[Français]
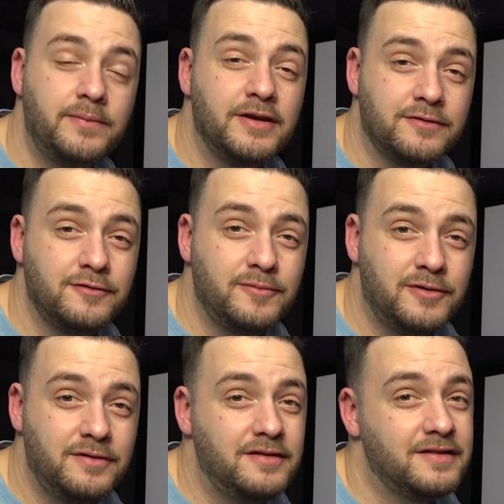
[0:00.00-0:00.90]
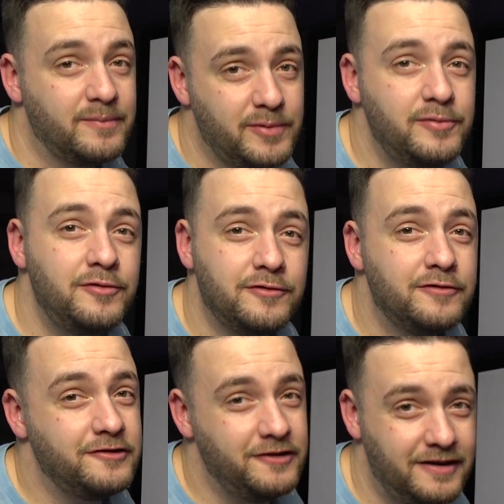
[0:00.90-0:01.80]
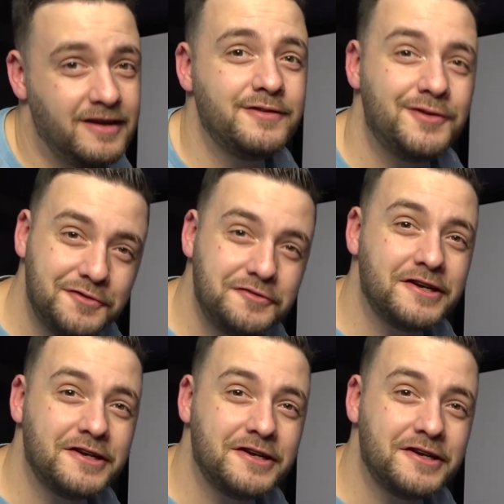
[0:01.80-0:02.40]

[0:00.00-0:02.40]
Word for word: et eh bien ce mode est un peu plus générateur de